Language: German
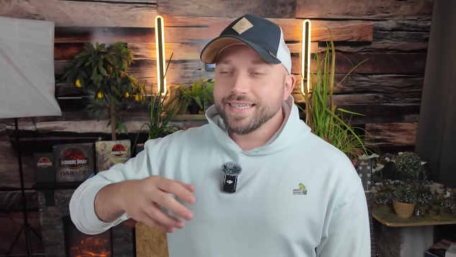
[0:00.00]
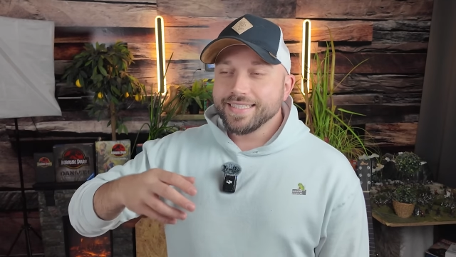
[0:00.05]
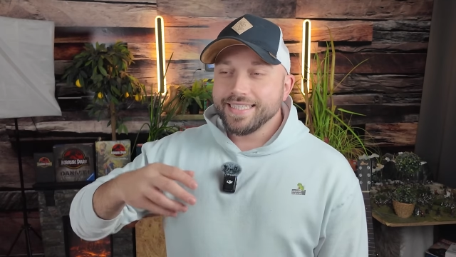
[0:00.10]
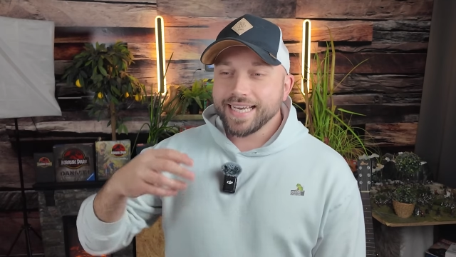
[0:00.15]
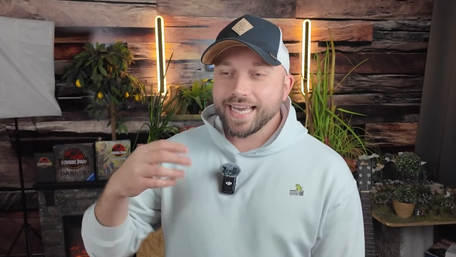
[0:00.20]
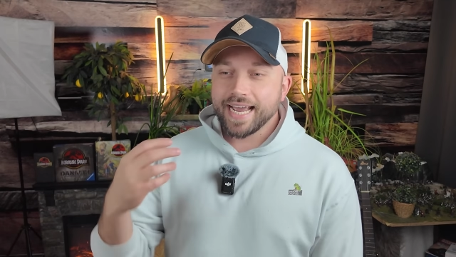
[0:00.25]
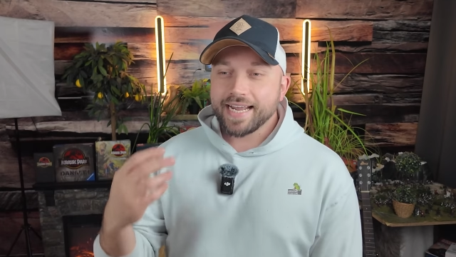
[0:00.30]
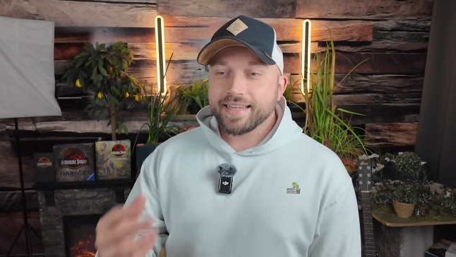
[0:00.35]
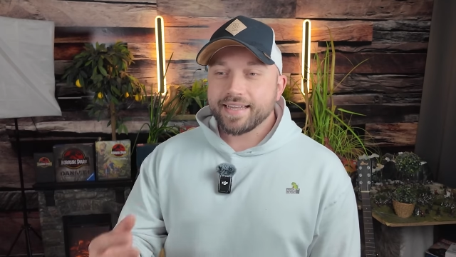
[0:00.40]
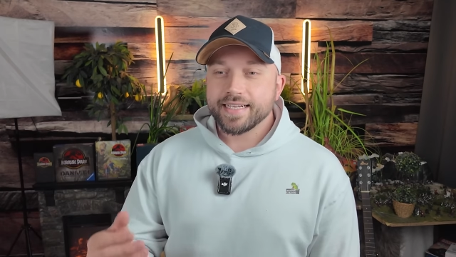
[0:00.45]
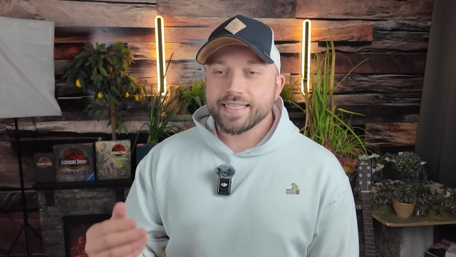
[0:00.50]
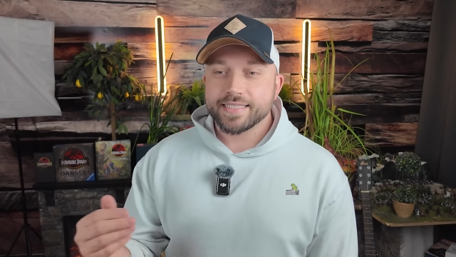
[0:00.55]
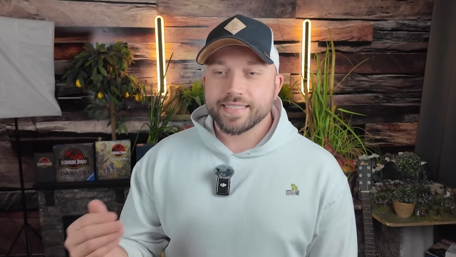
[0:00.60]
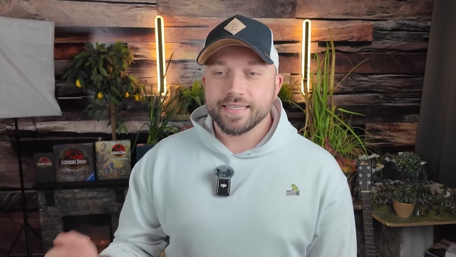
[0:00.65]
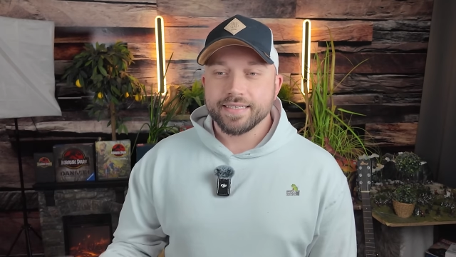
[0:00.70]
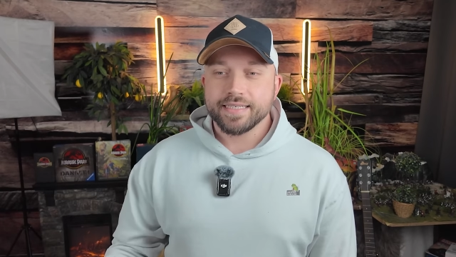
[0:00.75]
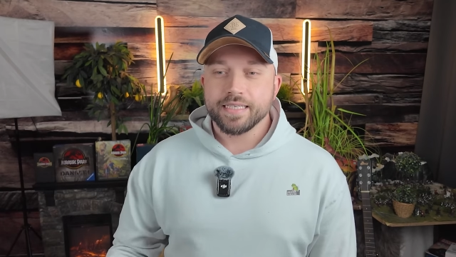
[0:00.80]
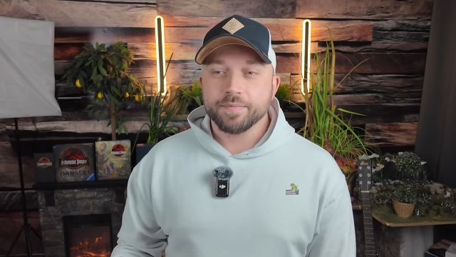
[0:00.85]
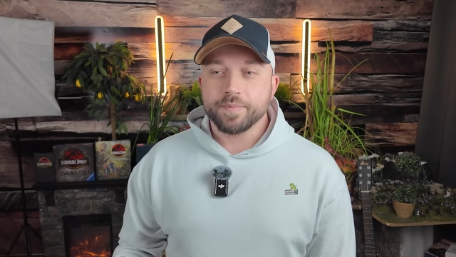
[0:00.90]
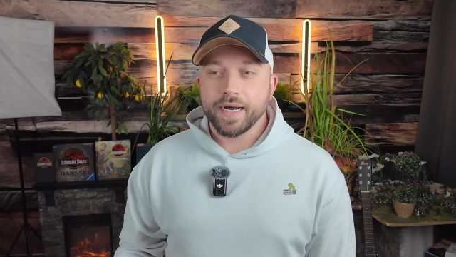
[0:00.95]
direkt als
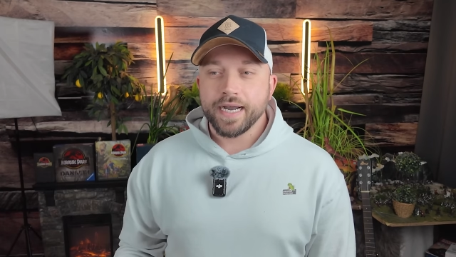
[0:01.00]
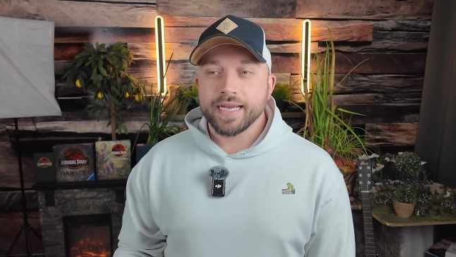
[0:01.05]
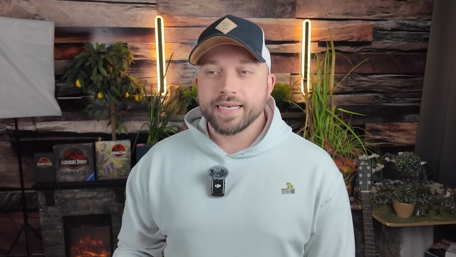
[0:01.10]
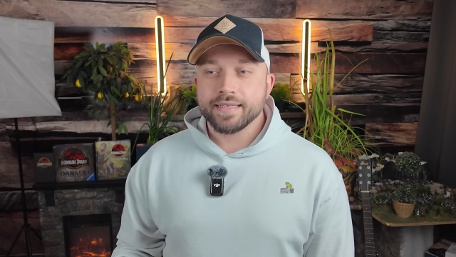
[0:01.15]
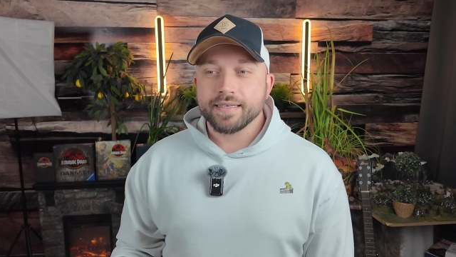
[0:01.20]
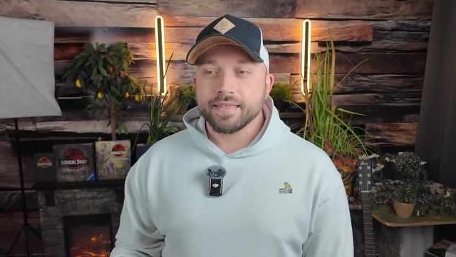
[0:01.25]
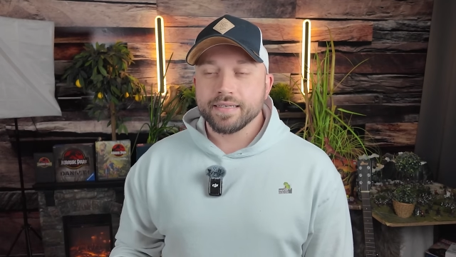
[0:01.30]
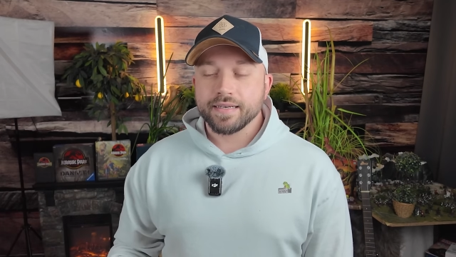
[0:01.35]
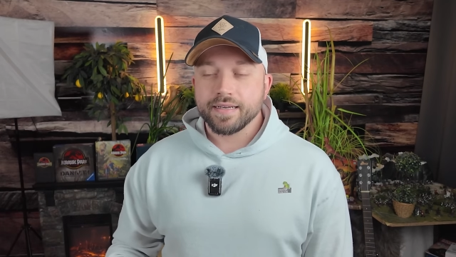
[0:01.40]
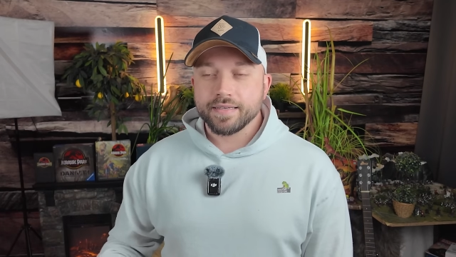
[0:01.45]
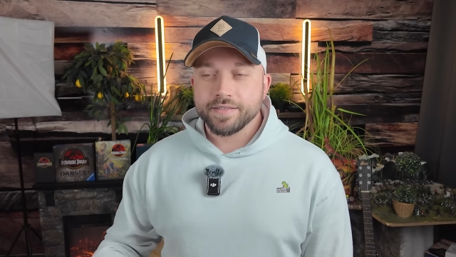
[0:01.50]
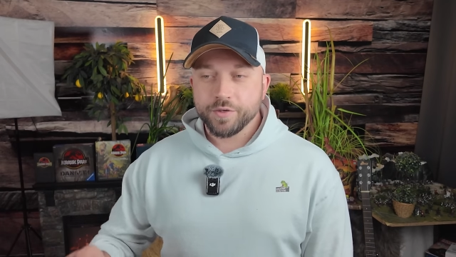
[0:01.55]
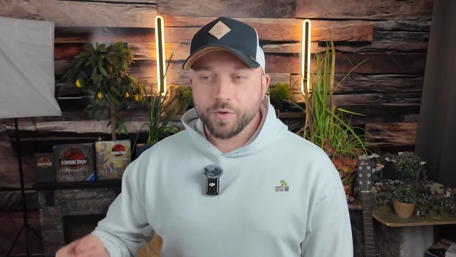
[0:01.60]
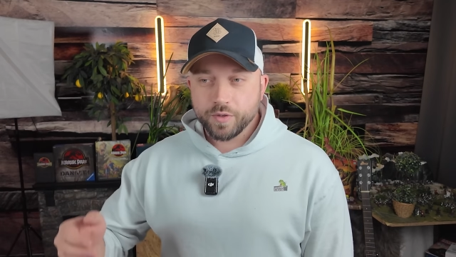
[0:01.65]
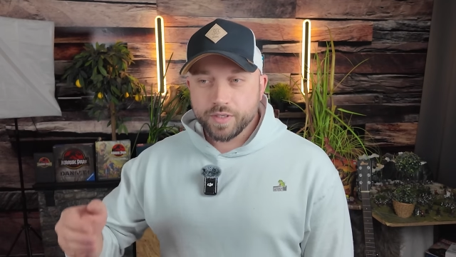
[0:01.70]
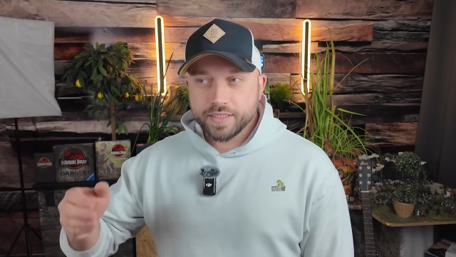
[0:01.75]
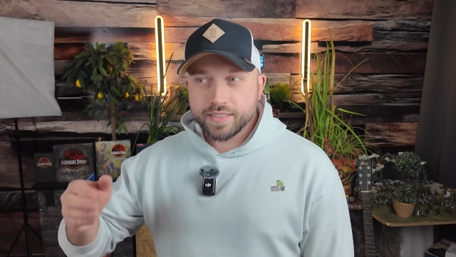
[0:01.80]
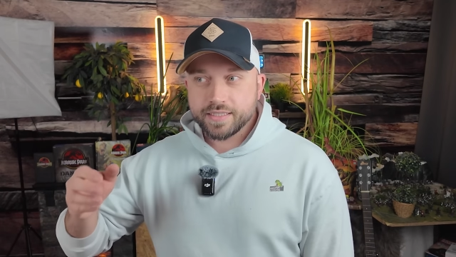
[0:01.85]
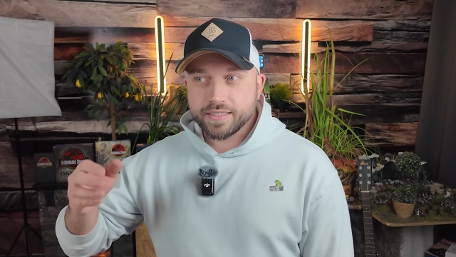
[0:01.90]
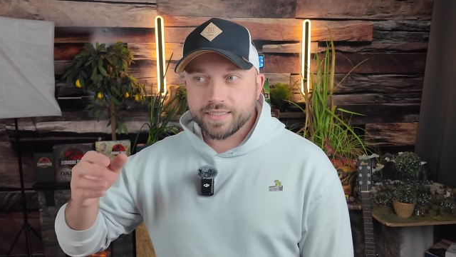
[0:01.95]
dann die beiden
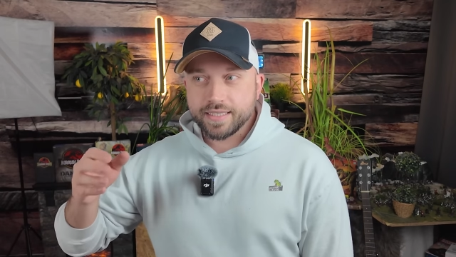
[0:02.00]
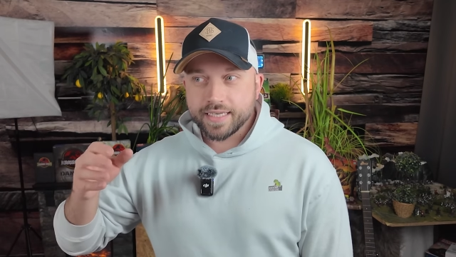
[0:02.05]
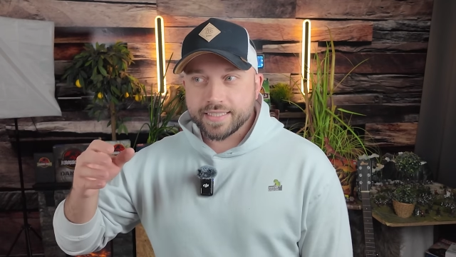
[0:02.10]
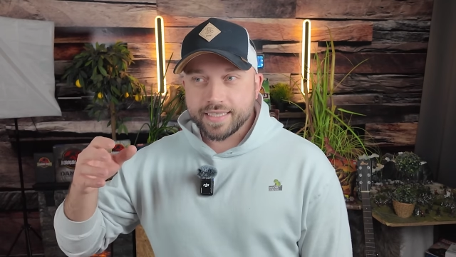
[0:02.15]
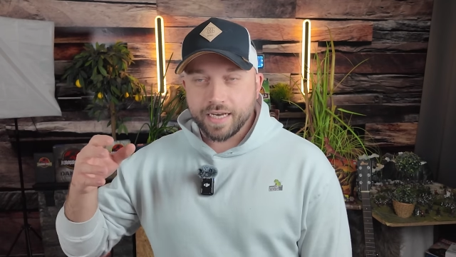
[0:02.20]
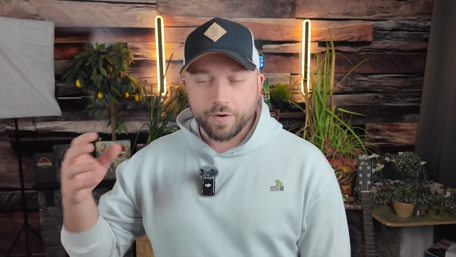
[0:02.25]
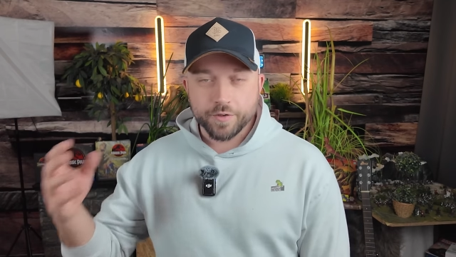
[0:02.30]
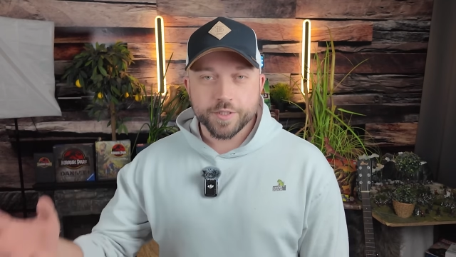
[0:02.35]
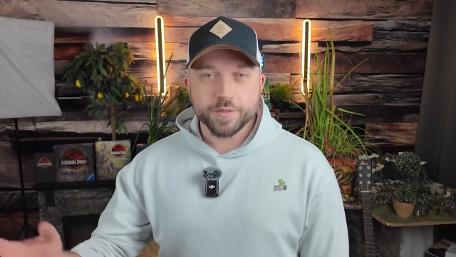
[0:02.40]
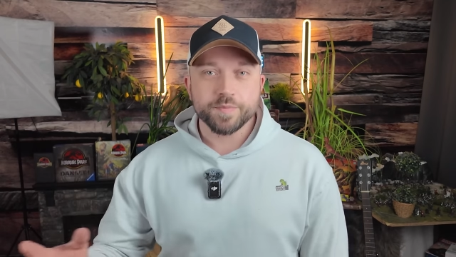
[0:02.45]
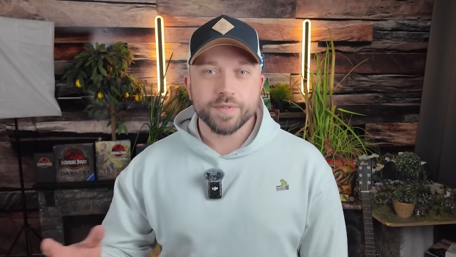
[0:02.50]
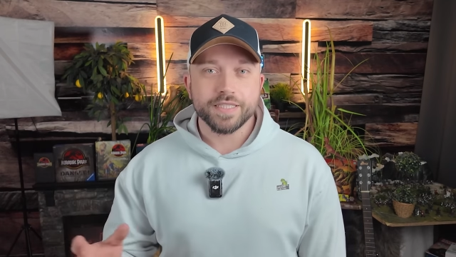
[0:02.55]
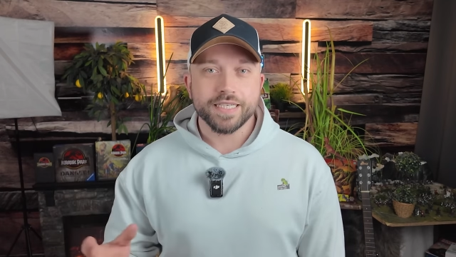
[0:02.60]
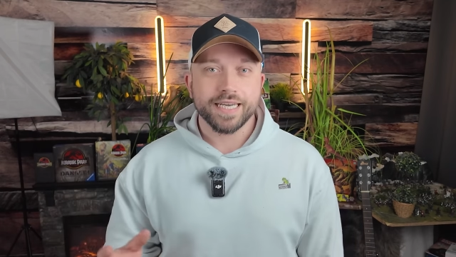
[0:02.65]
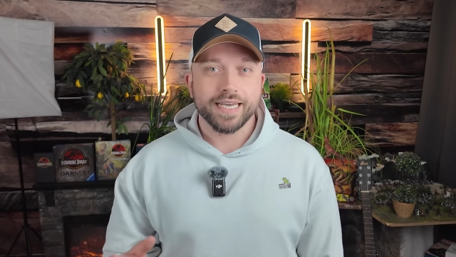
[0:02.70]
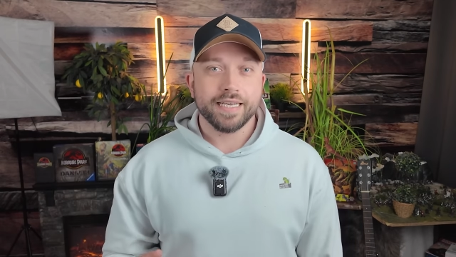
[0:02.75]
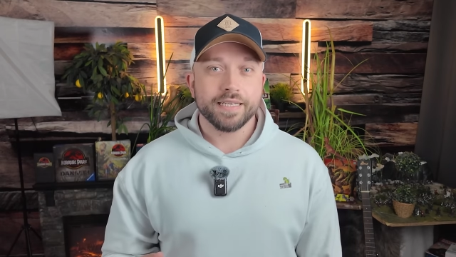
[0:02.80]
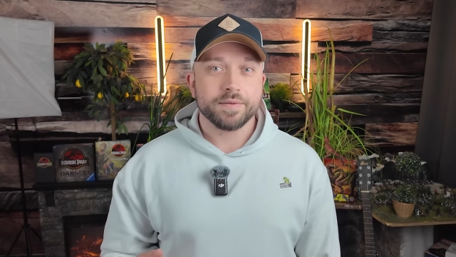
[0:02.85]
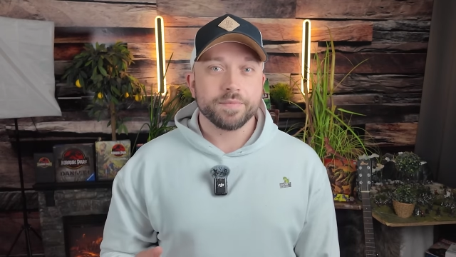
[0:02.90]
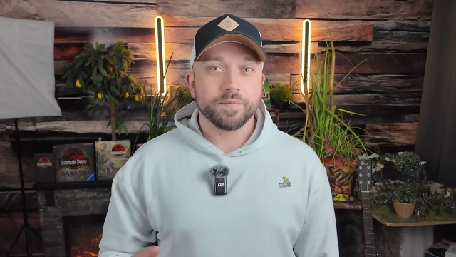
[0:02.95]
Jungs das Haus
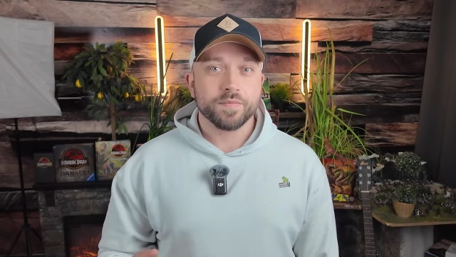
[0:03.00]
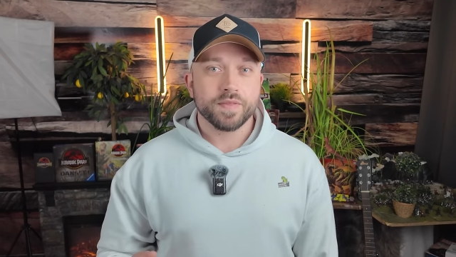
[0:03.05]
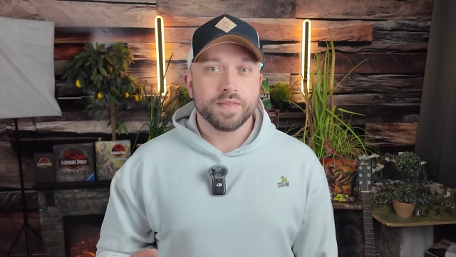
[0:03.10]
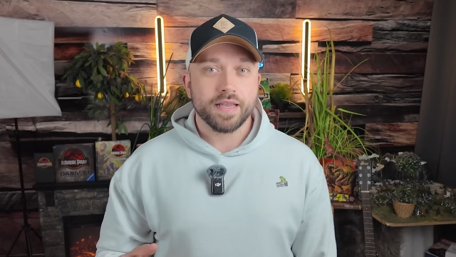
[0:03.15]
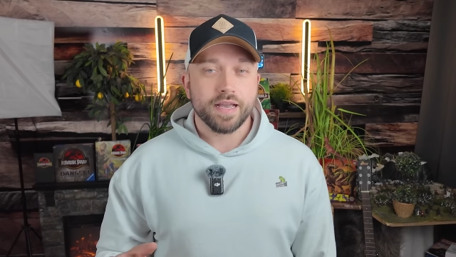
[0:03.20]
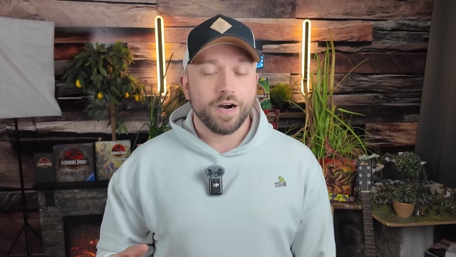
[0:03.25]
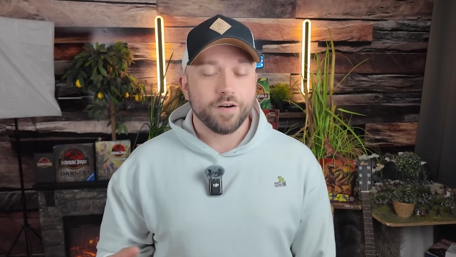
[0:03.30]
betreten,